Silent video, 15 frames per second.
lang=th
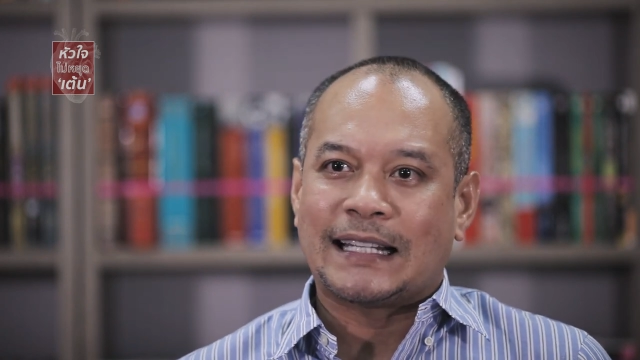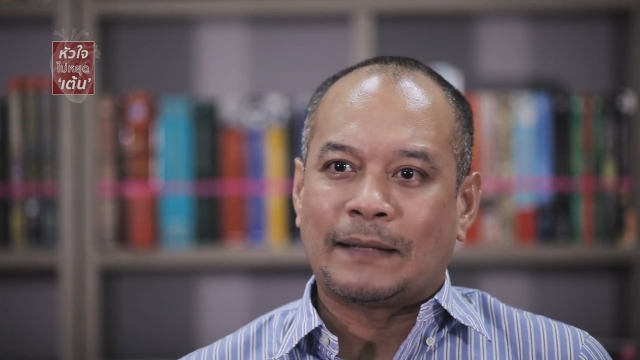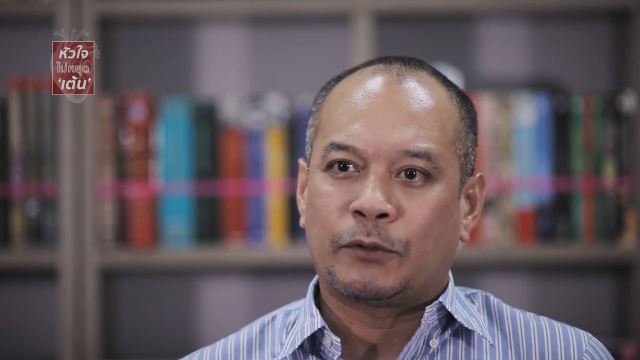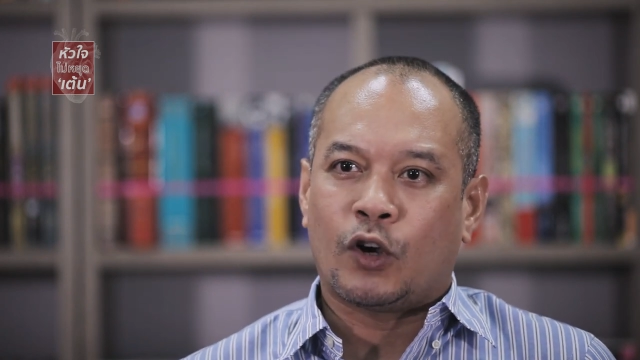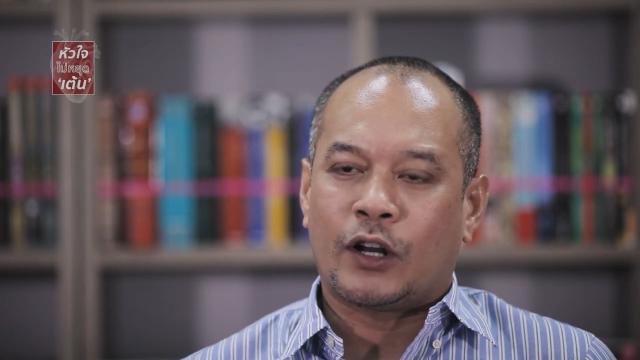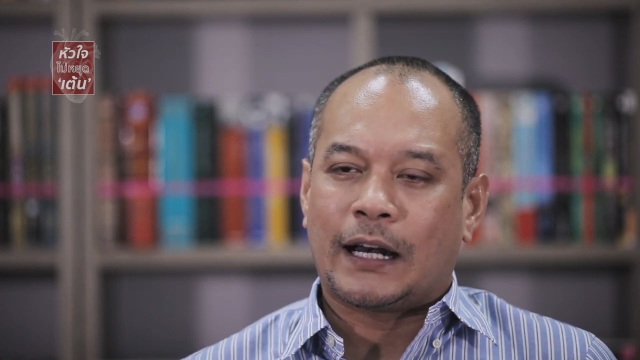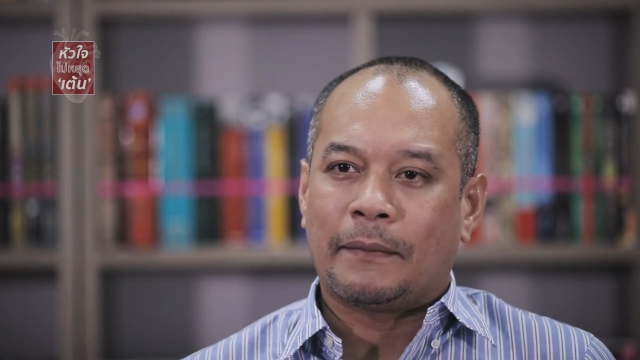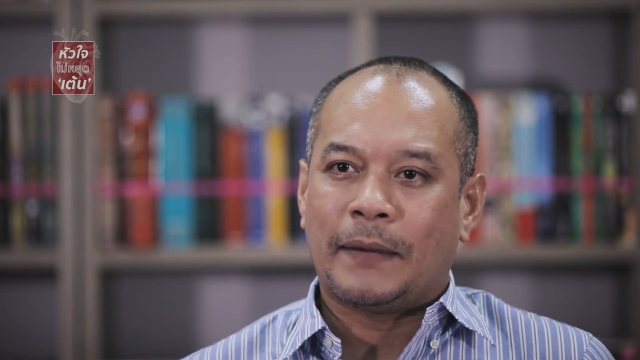สืบ
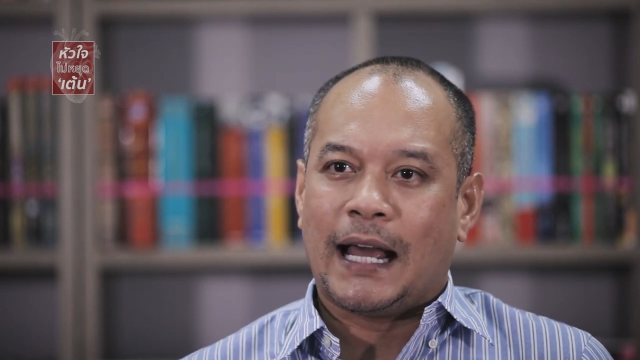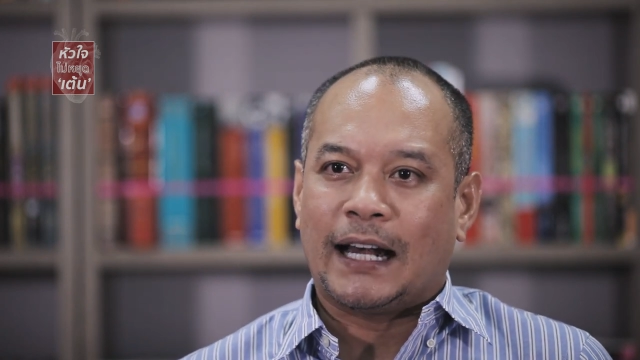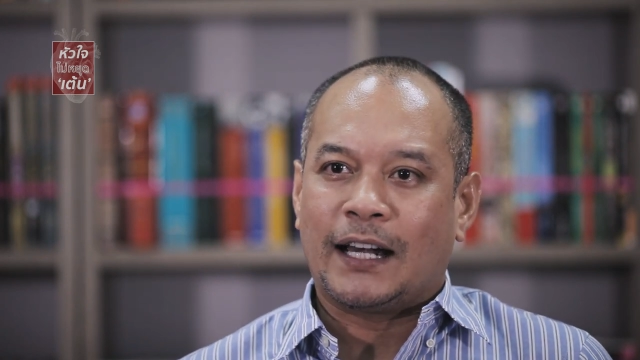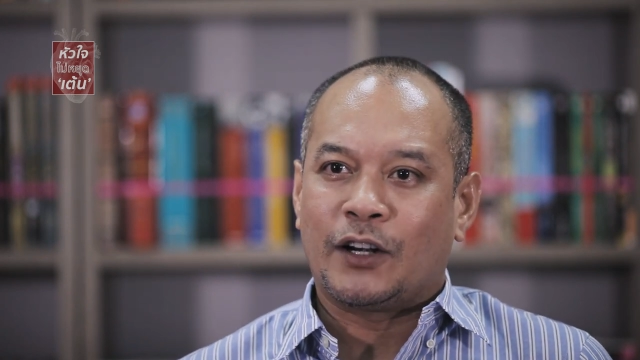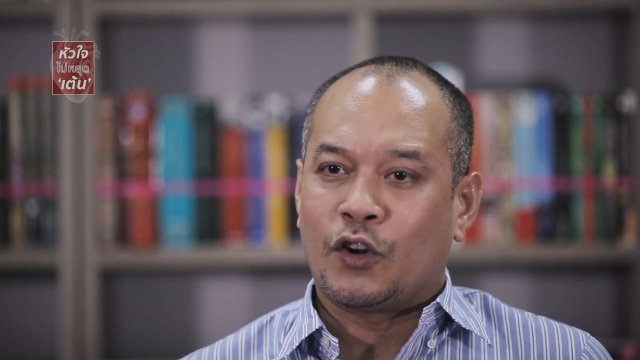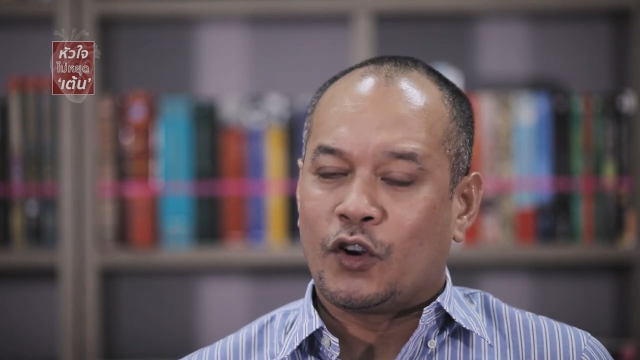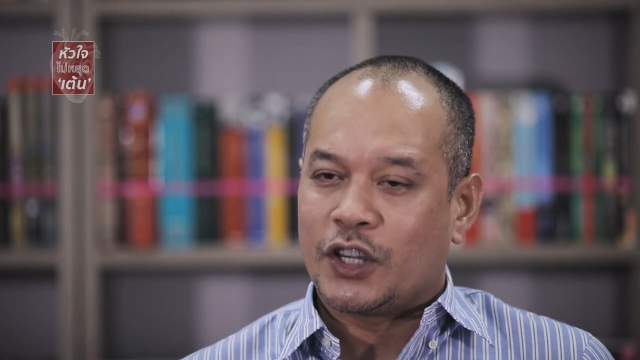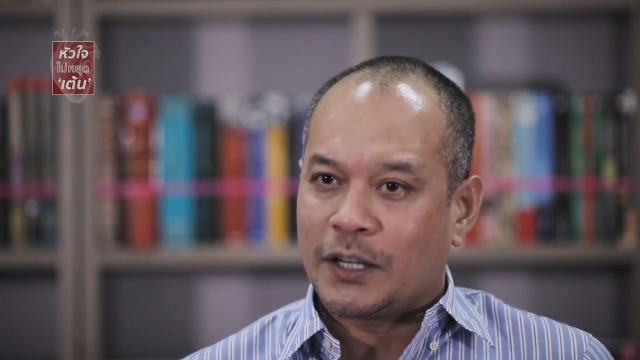ทอดอำนาจ
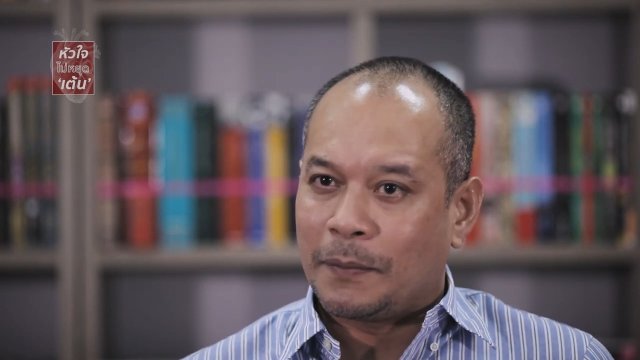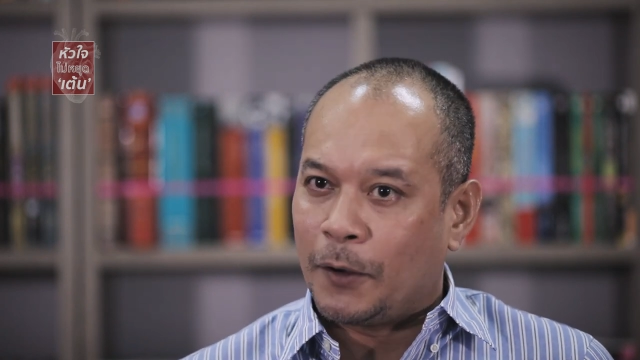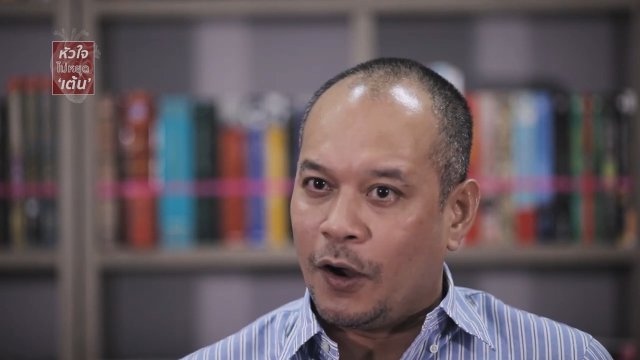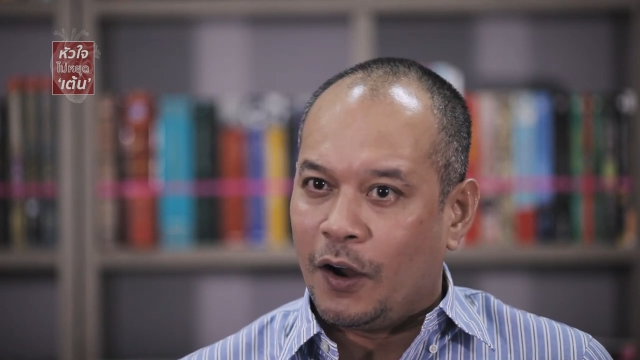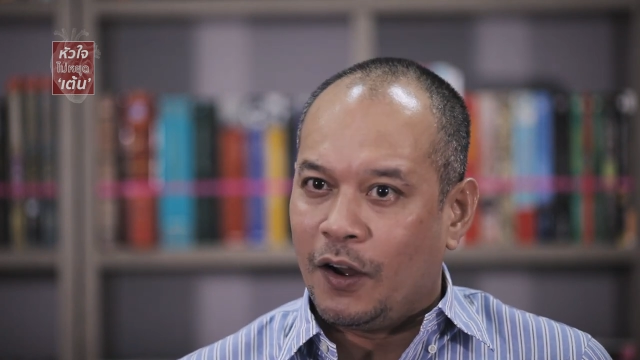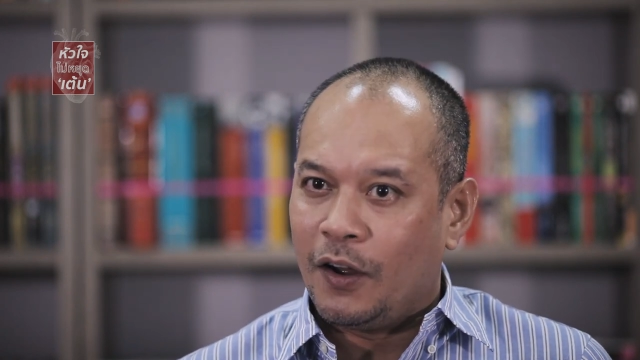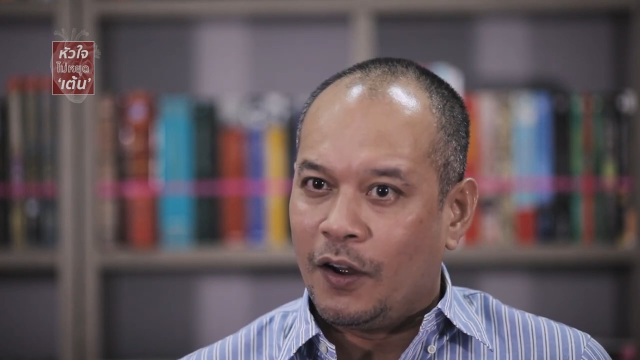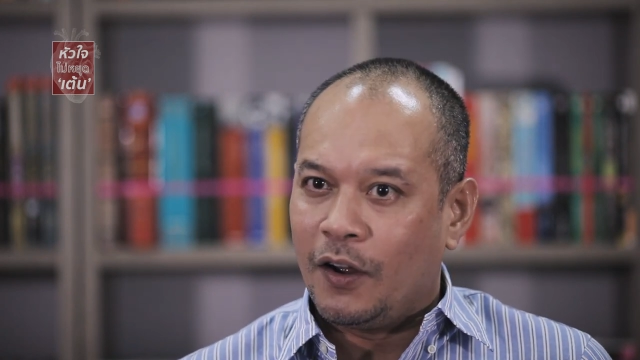โดยเฉพาะ